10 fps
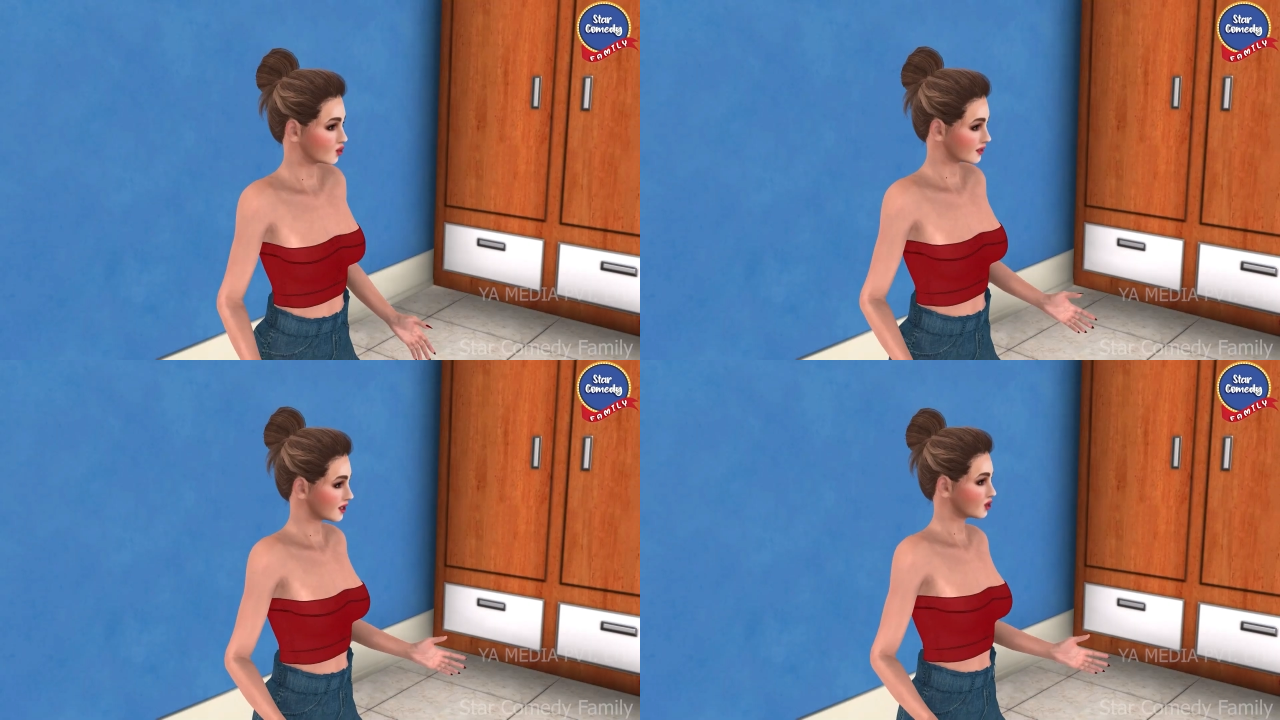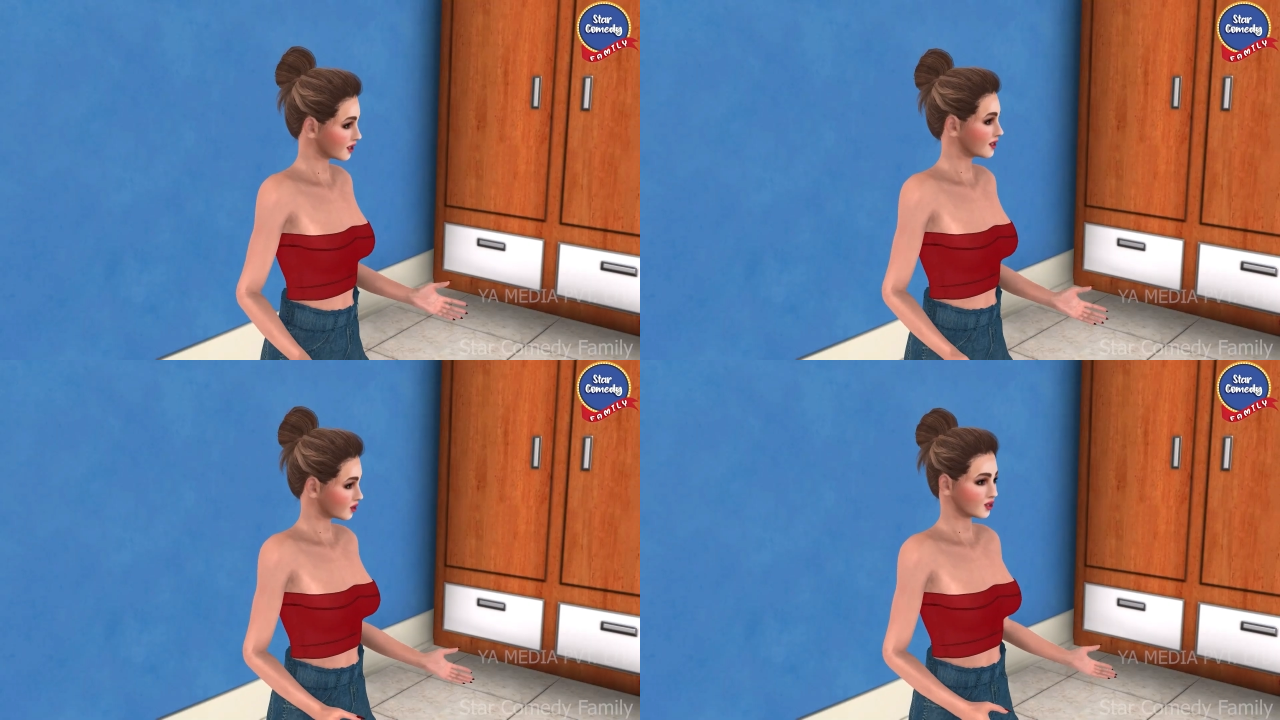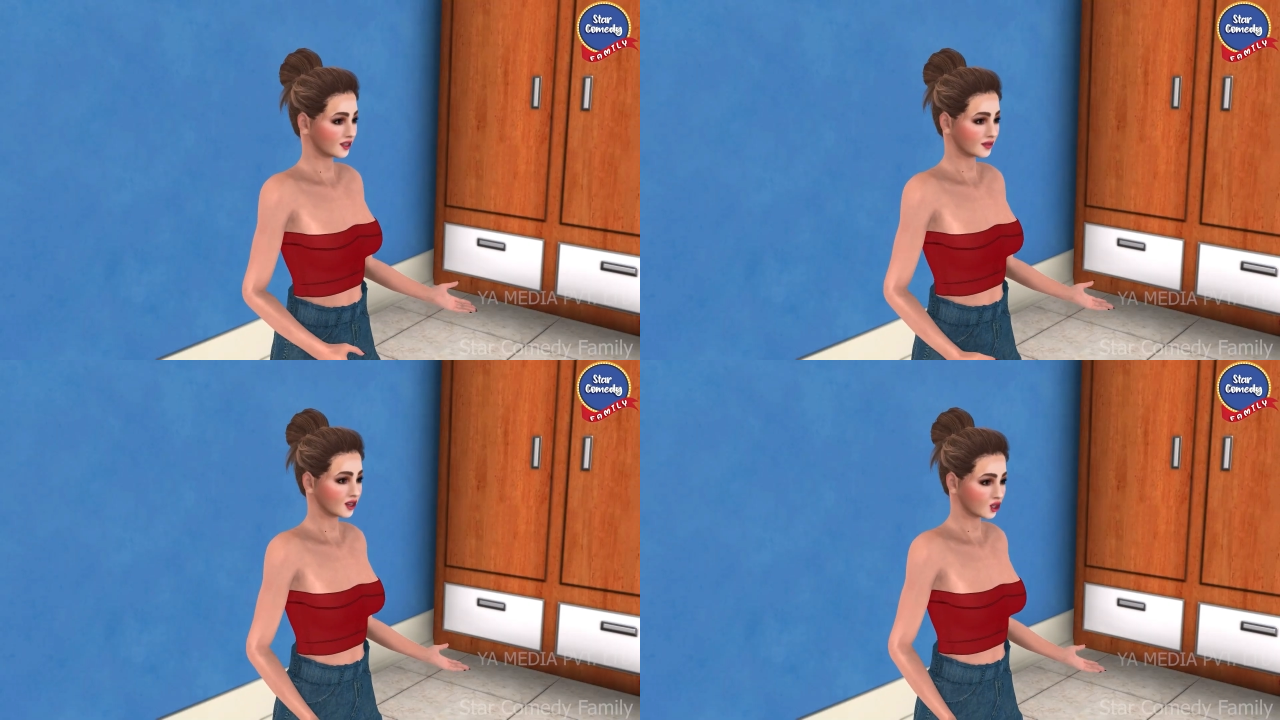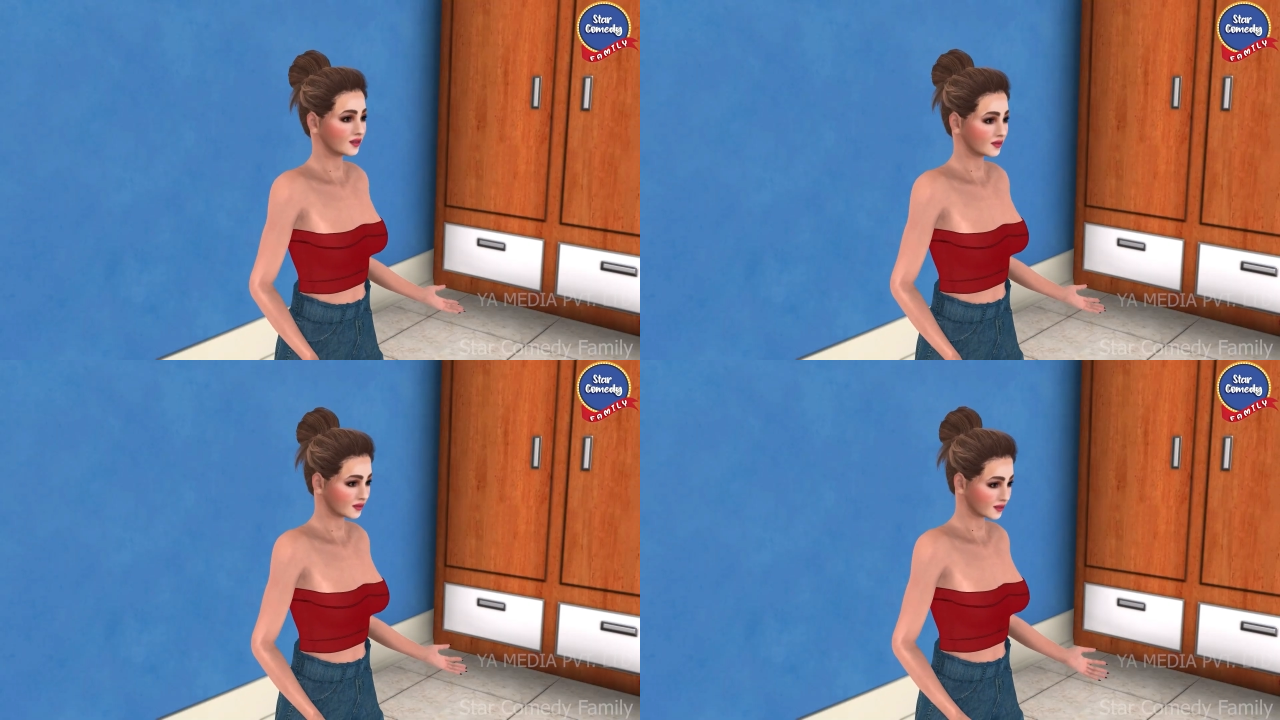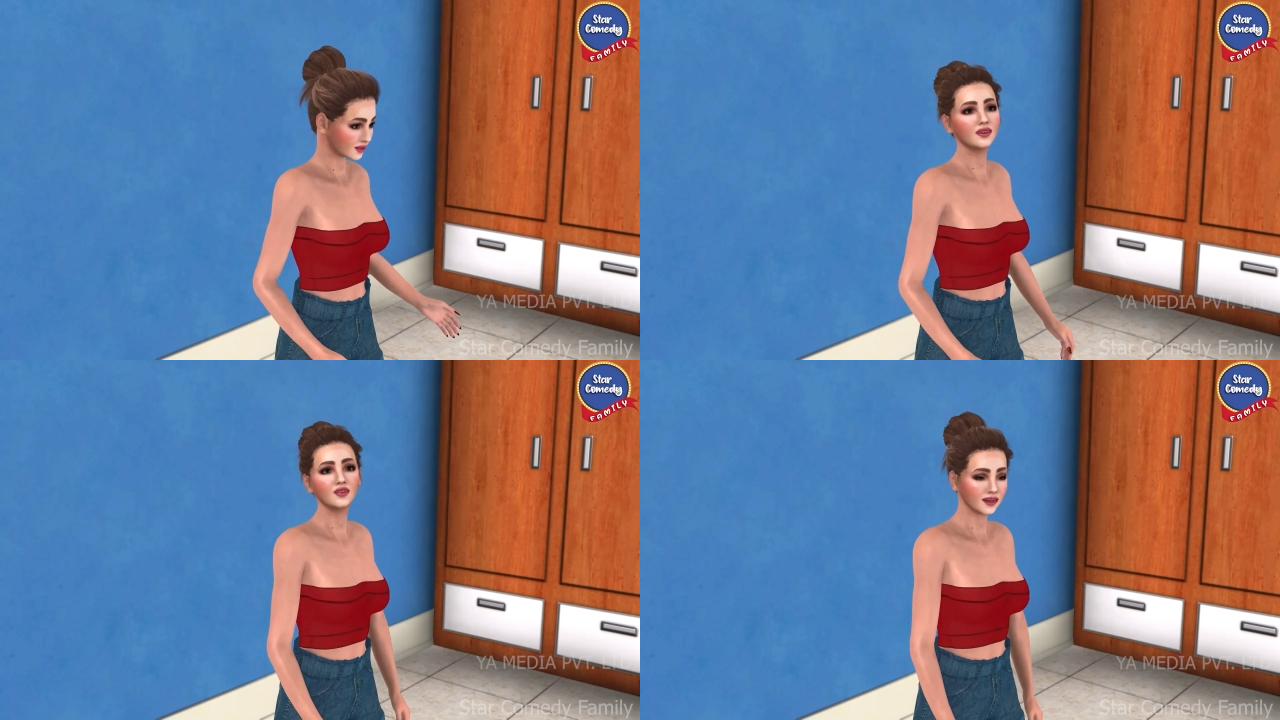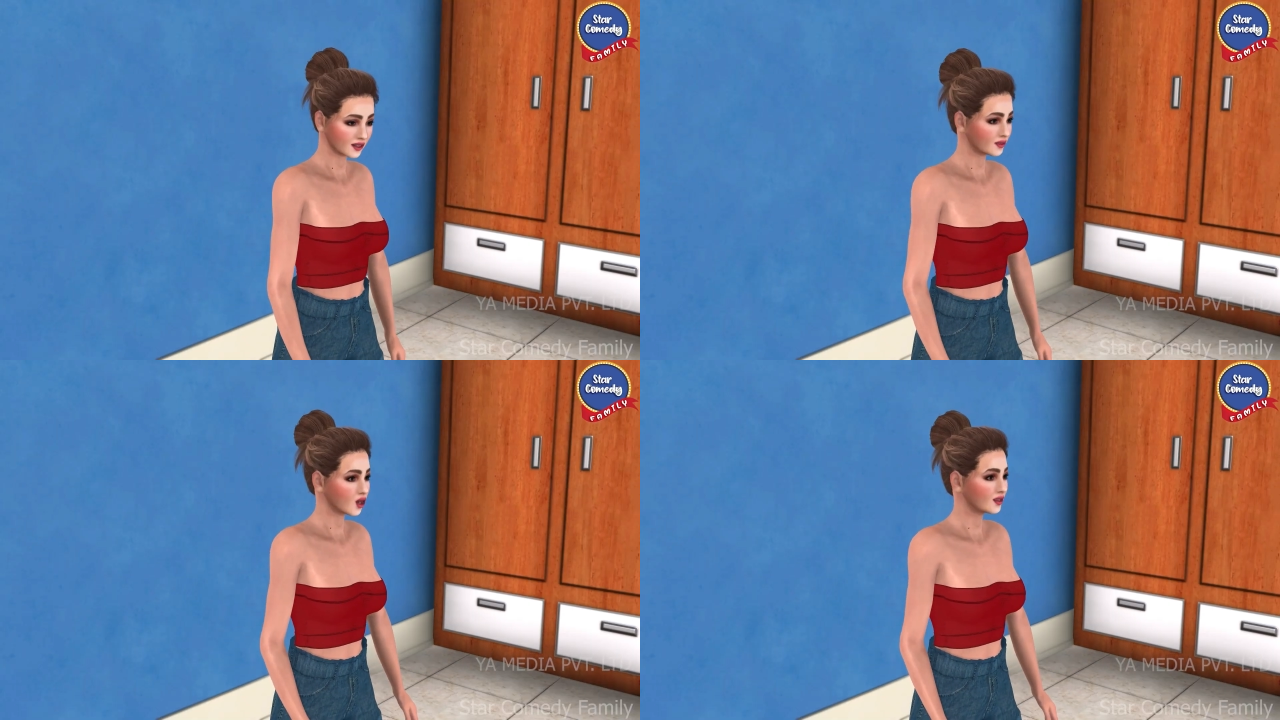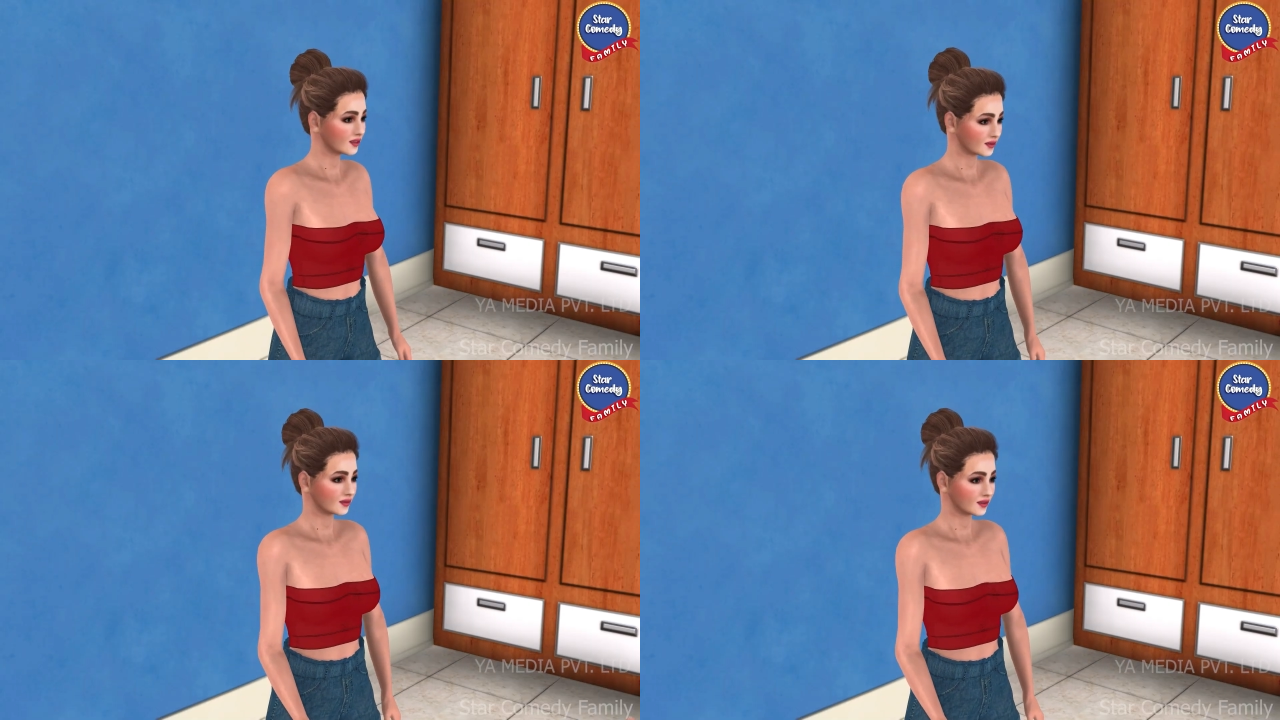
की टेंशन है यश बेबी फिंगर क्रॉस